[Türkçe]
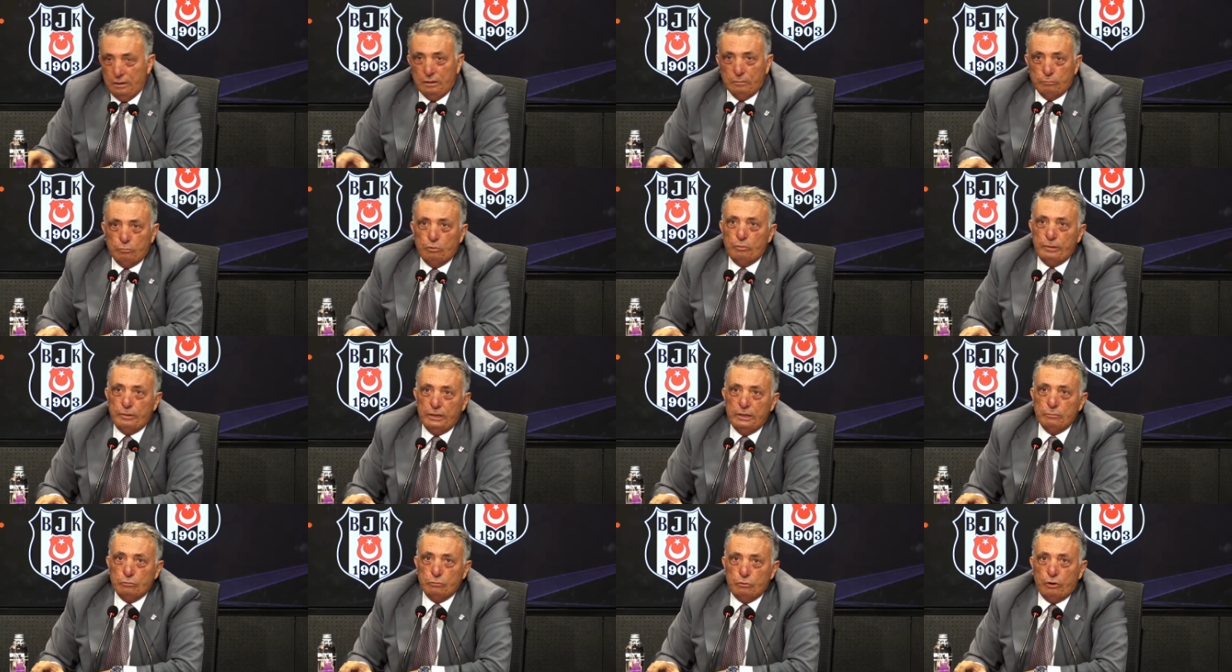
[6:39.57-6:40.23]
Bu
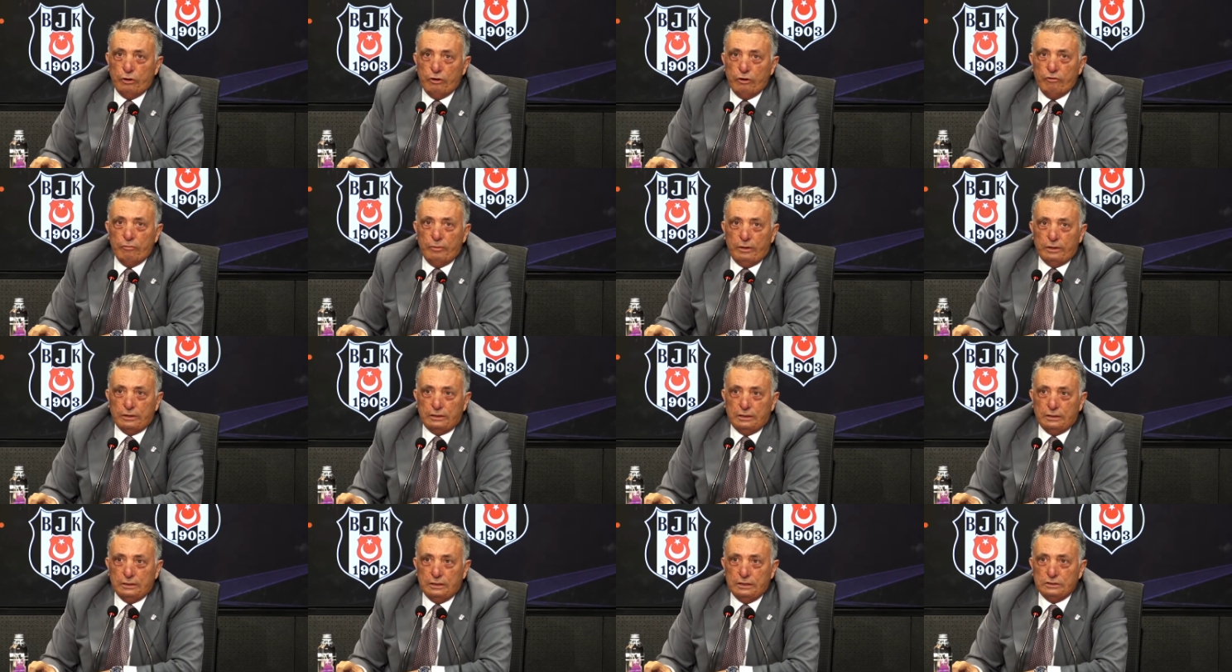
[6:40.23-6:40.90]
benim görevim
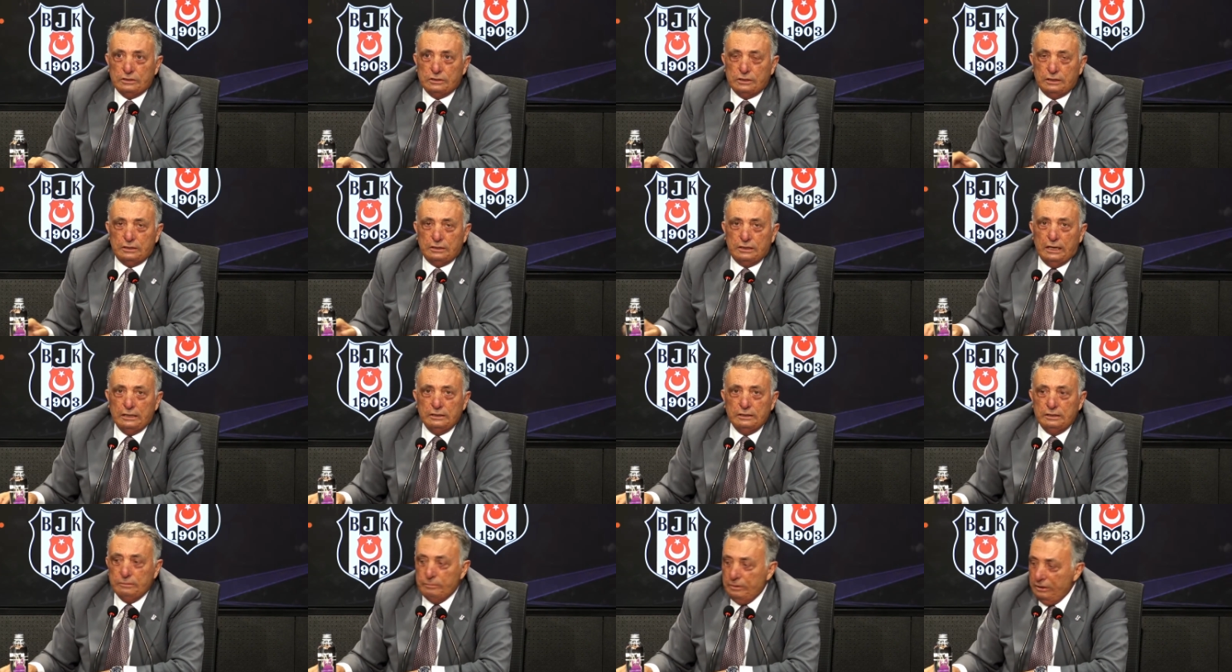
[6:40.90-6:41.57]
arkadaşlar.
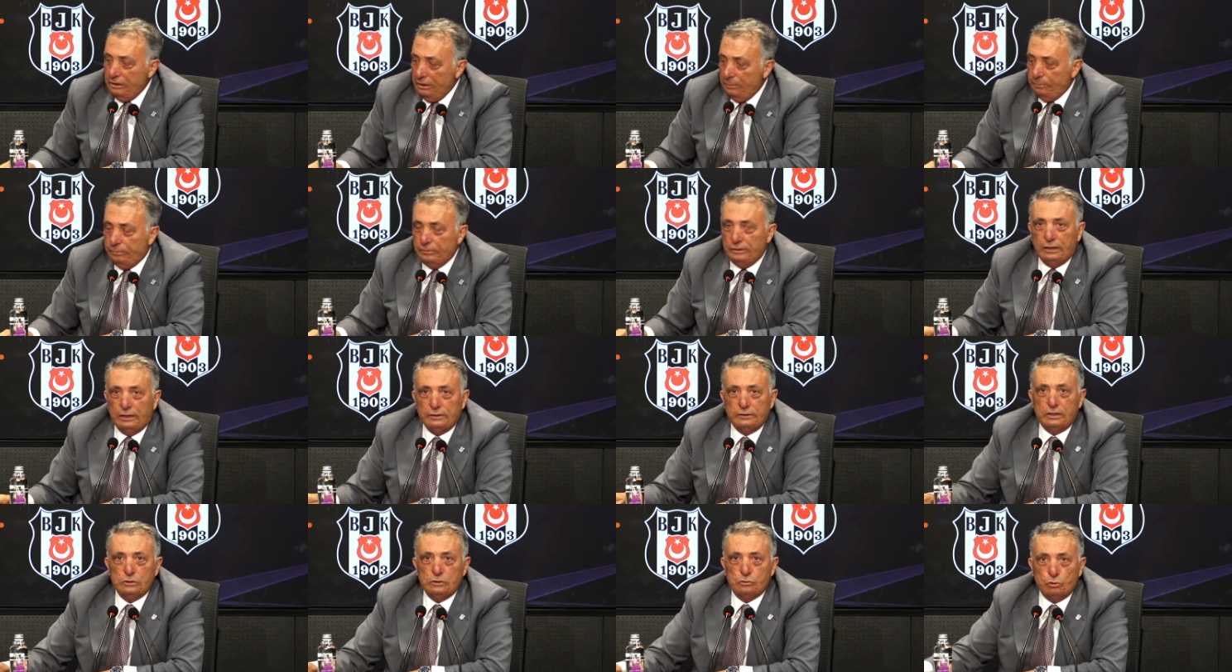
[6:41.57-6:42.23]
Kendime
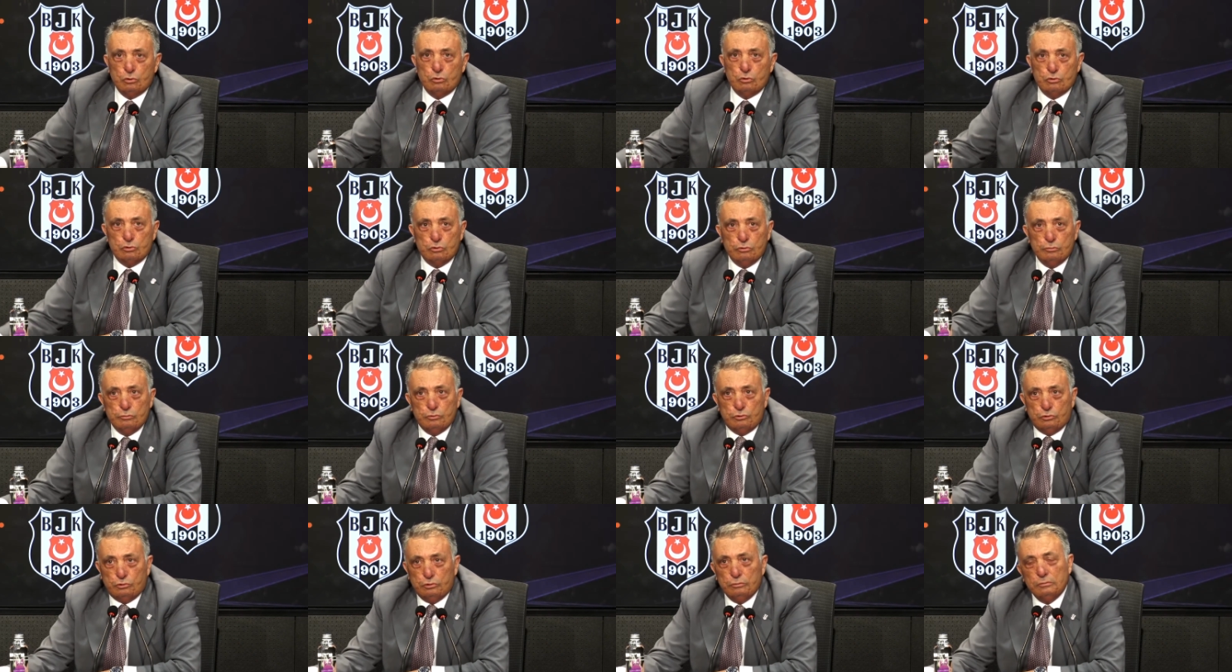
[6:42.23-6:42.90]
yapılandan çok
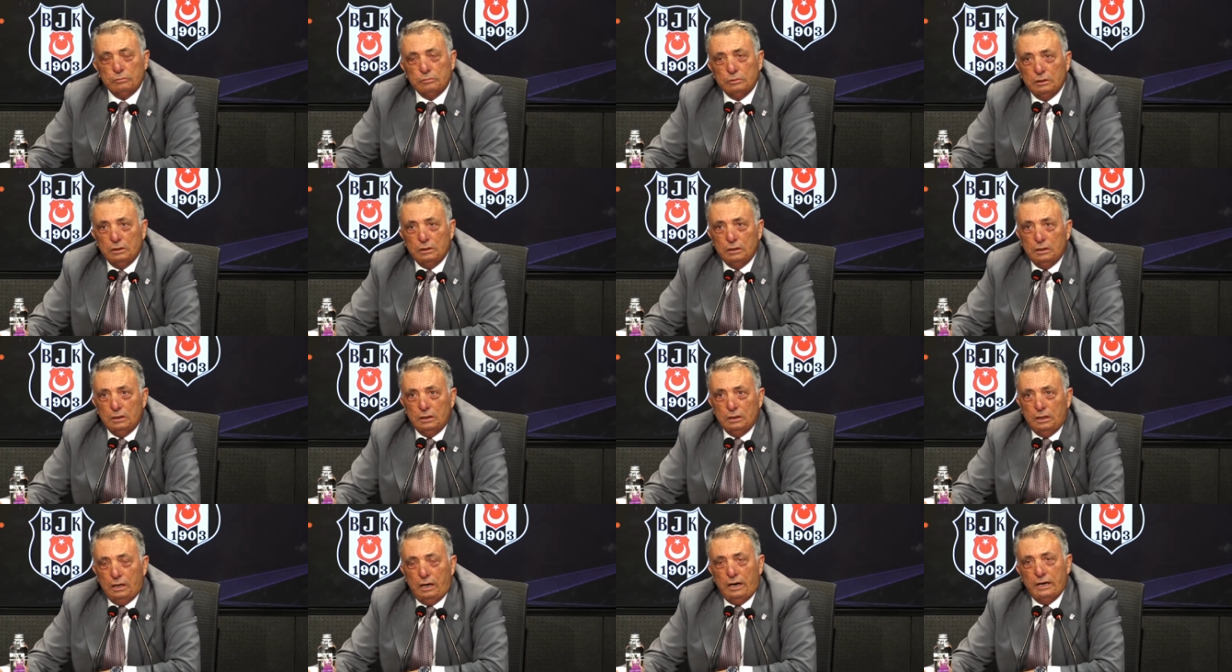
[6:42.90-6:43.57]
üzülmüştüm.
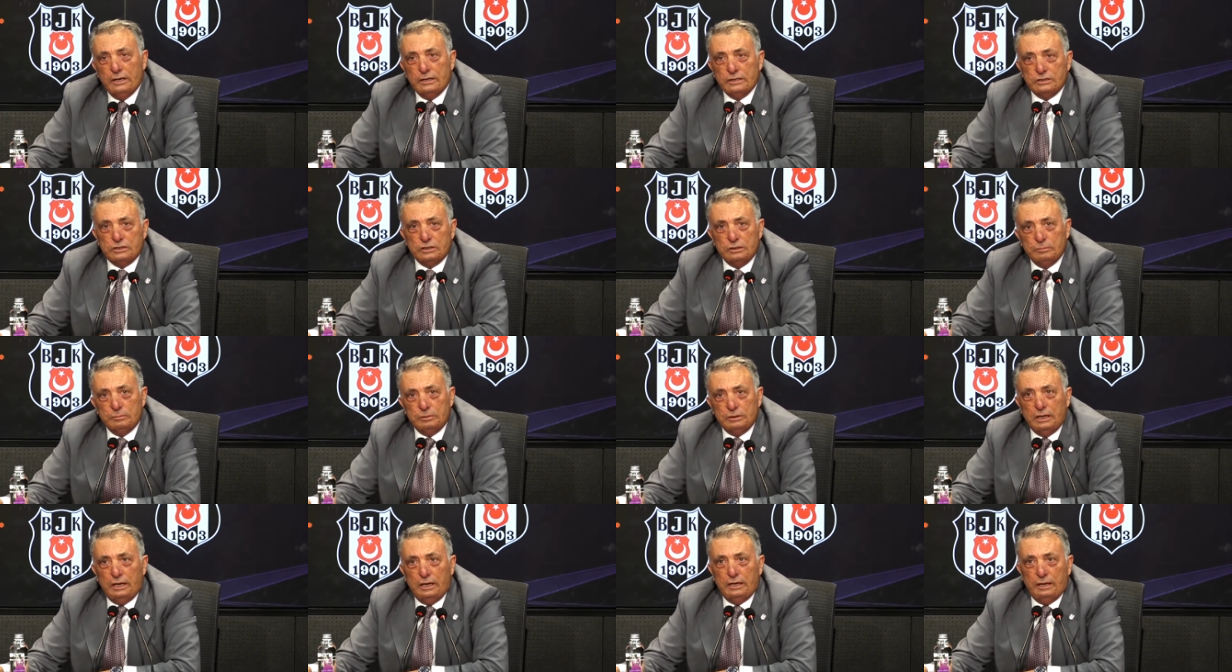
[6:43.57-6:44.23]
Aynısını
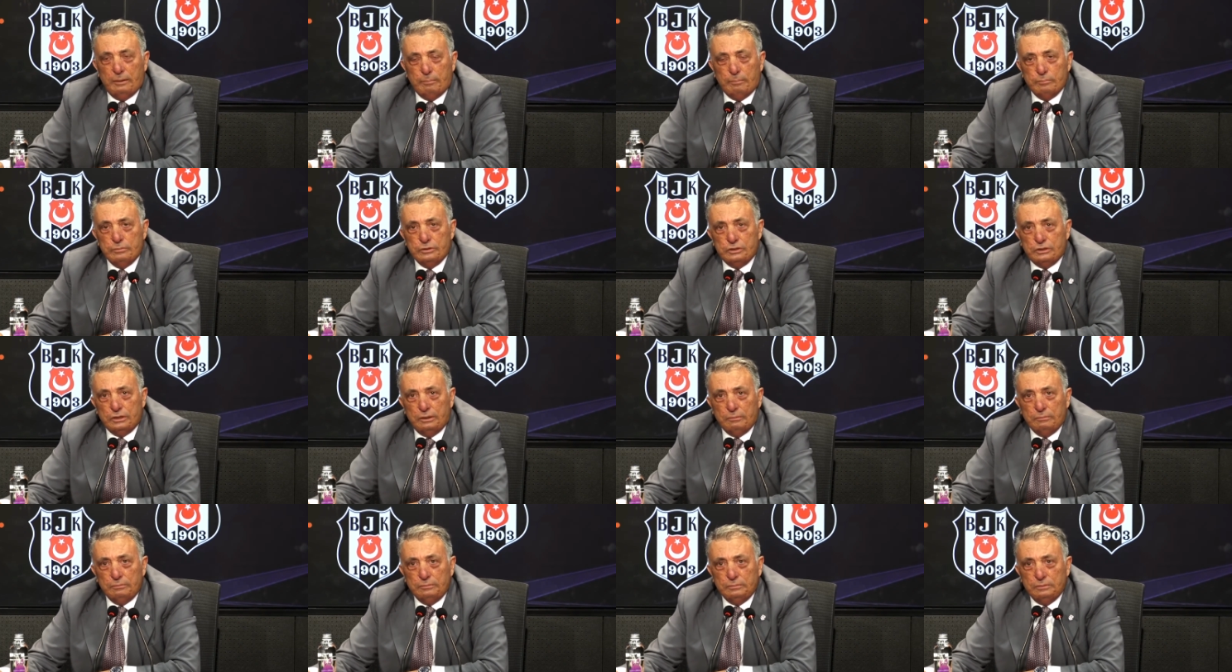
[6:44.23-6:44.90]
bir daha yapmayacağım.